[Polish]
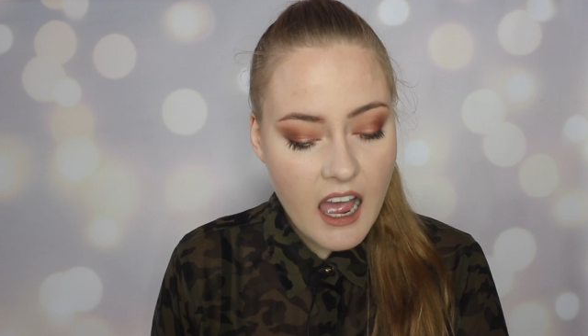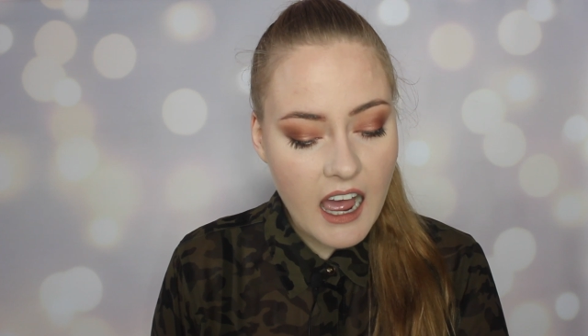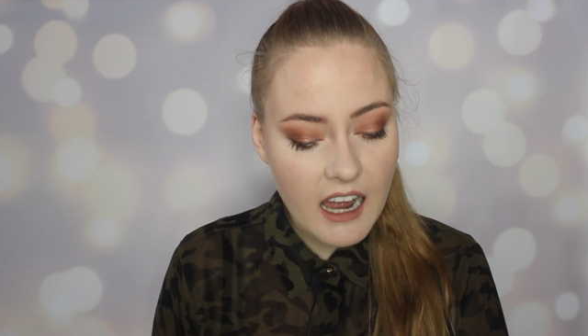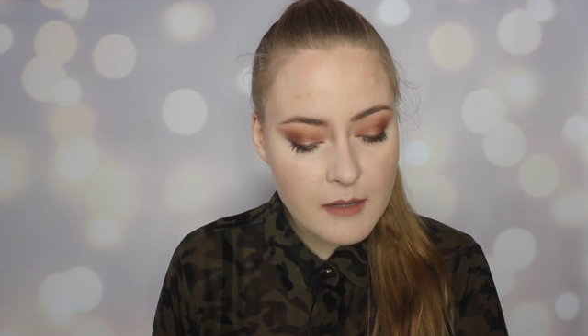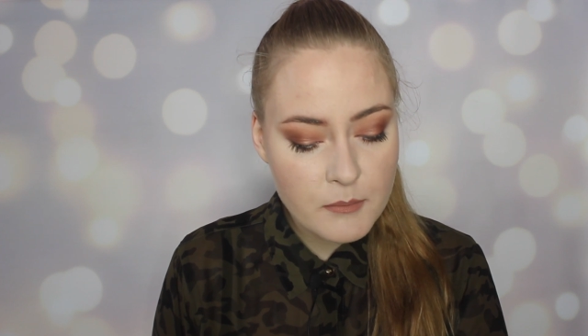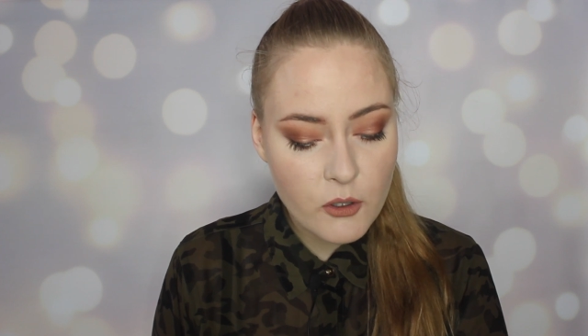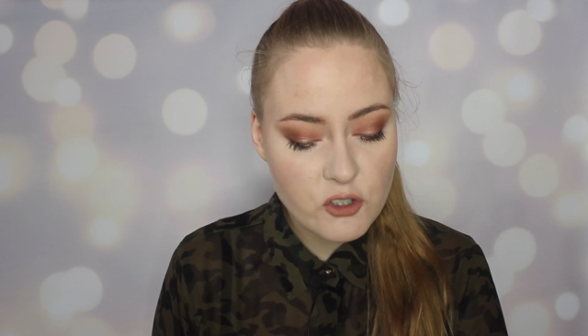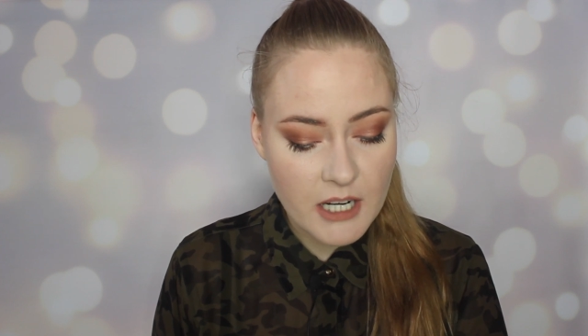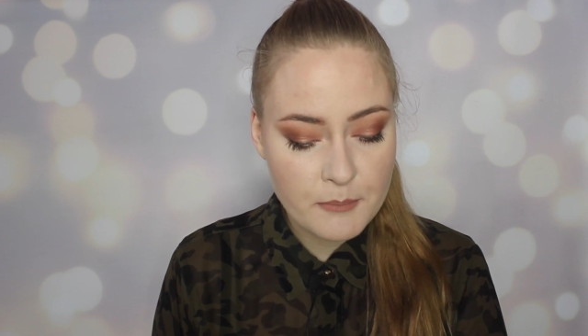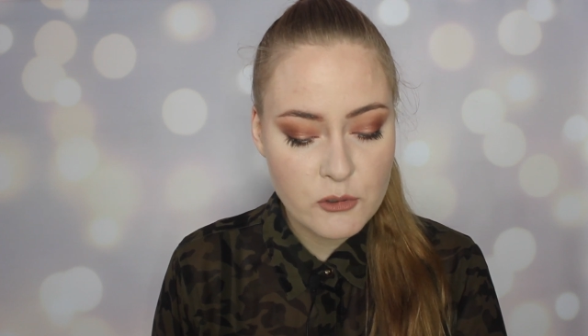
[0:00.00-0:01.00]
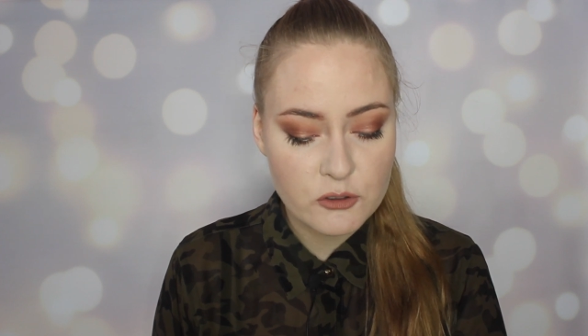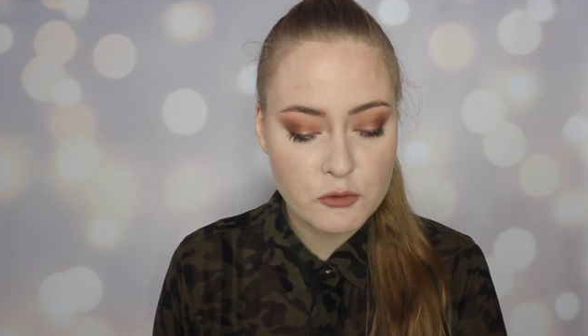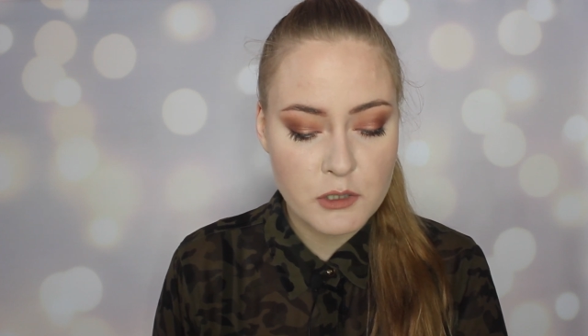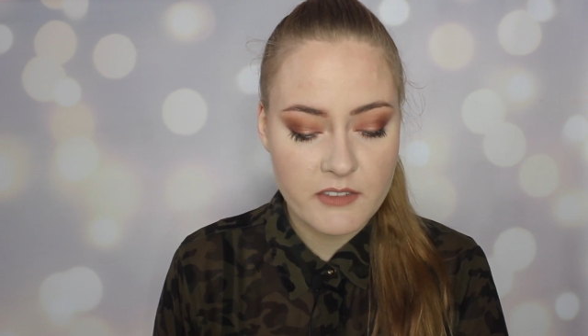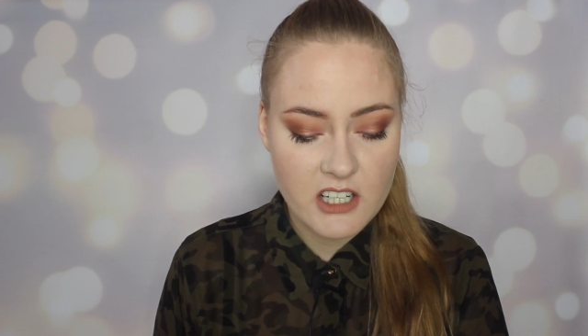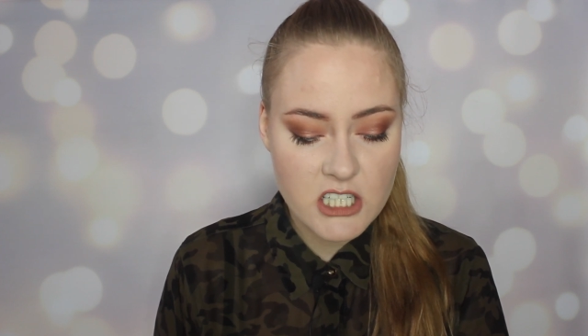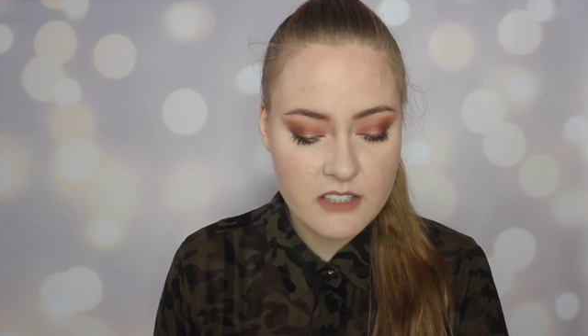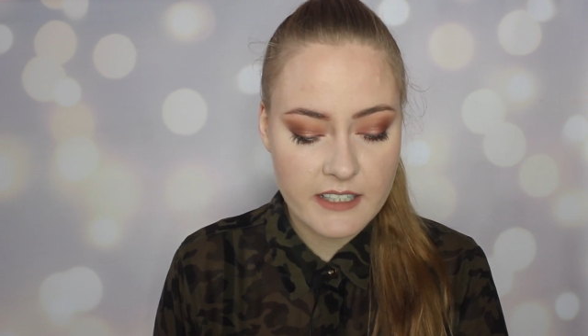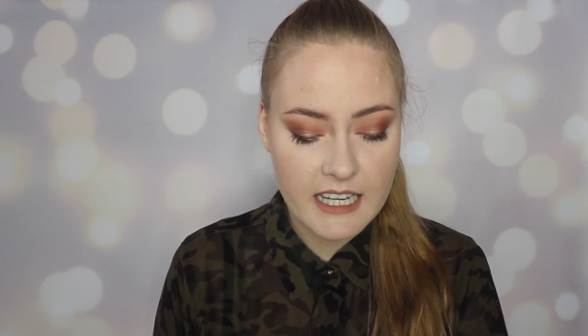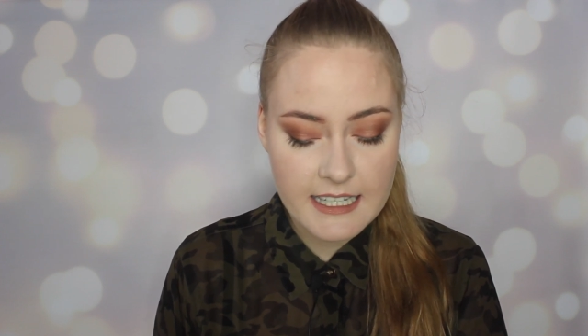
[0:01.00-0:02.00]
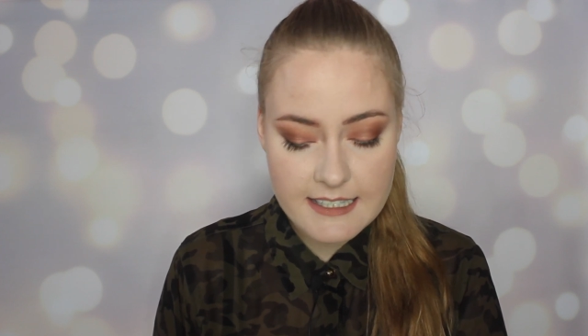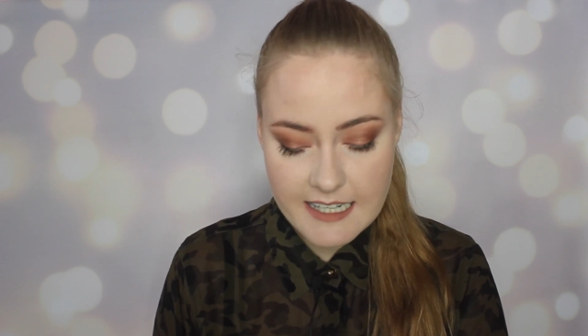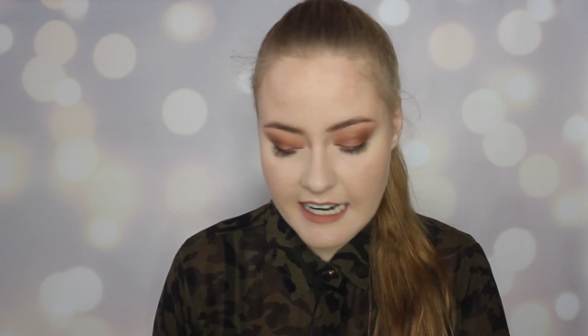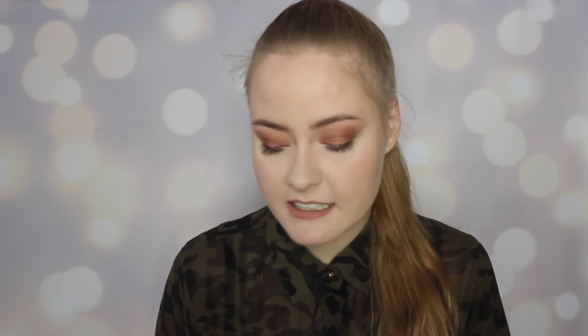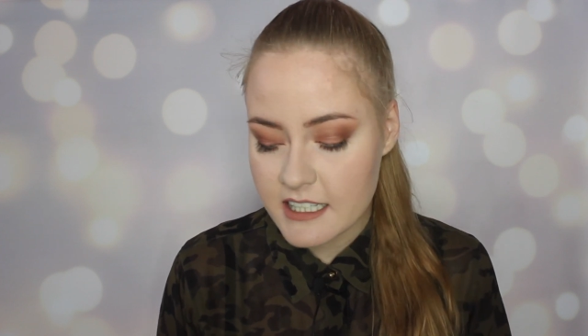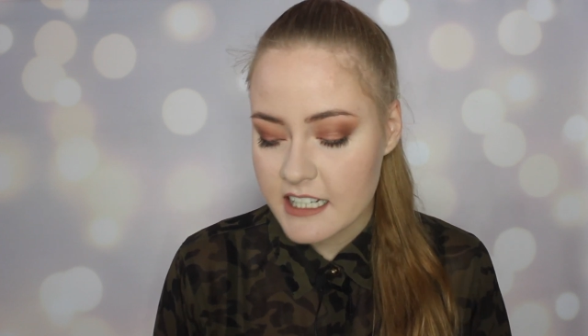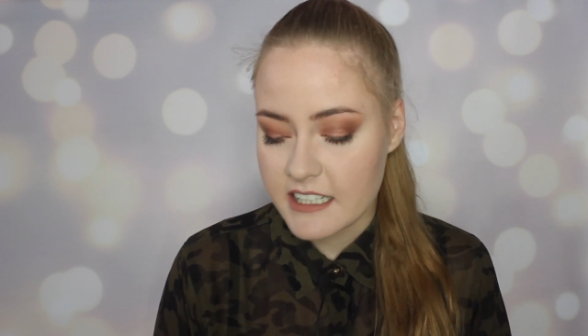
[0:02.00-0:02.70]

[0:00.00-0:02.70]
albo szampon do skóry wrażliwej Inside